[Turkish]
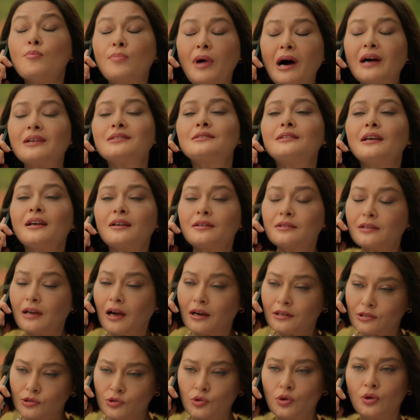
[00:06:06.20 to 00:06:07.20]
Bak
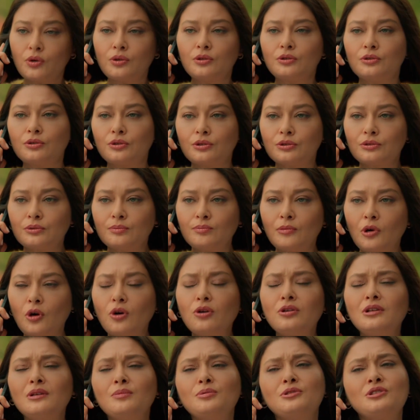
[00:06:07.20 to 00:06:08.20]
tekrar söylüyorum
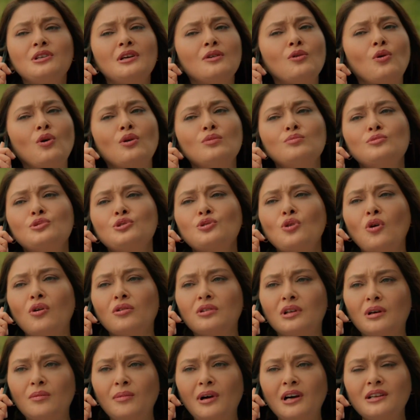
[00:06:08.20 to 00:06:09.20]
öyle bir şey olmuş
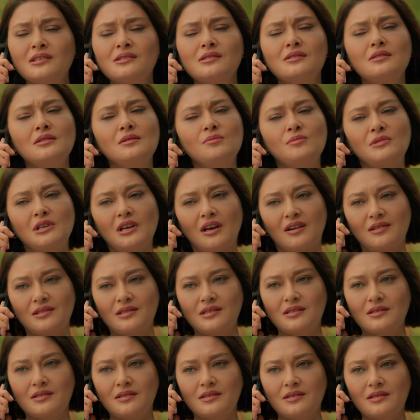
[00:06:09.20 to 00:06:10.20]
olamaz
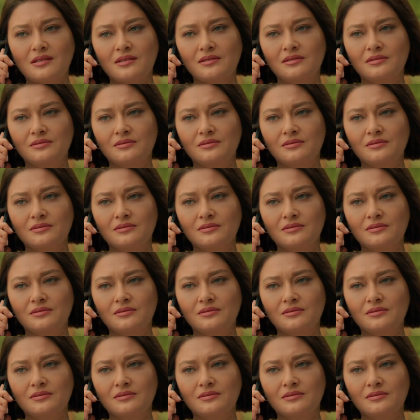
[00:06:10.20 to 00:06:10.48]
imkansız.